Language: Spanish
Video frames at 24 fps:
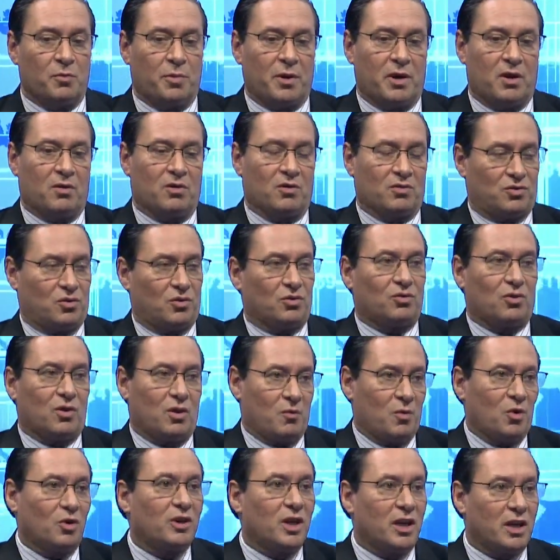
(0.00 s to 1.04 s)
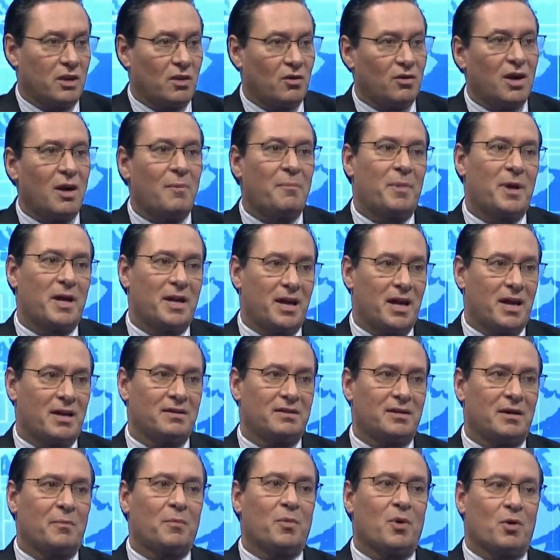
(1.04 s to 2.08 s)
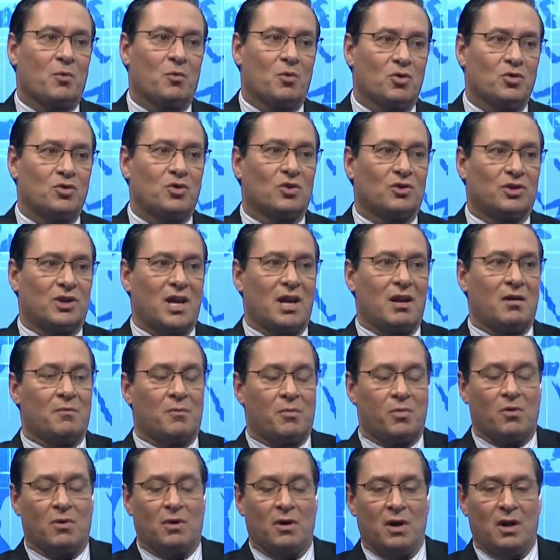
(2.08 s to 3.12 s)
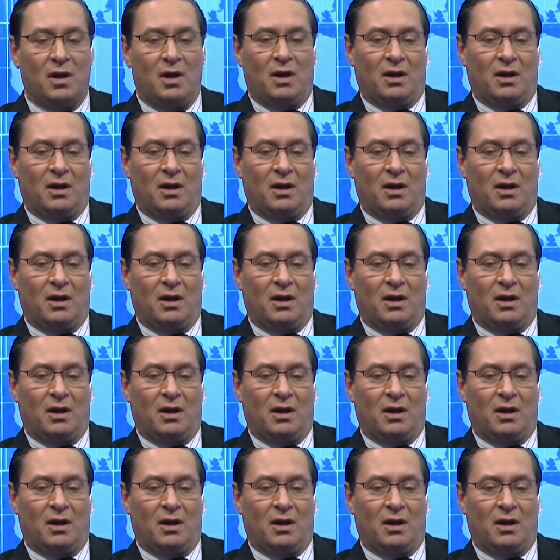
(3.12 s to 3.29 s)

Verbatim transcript: pero nosotros hemos tenido ya experiencia por mucho tiempo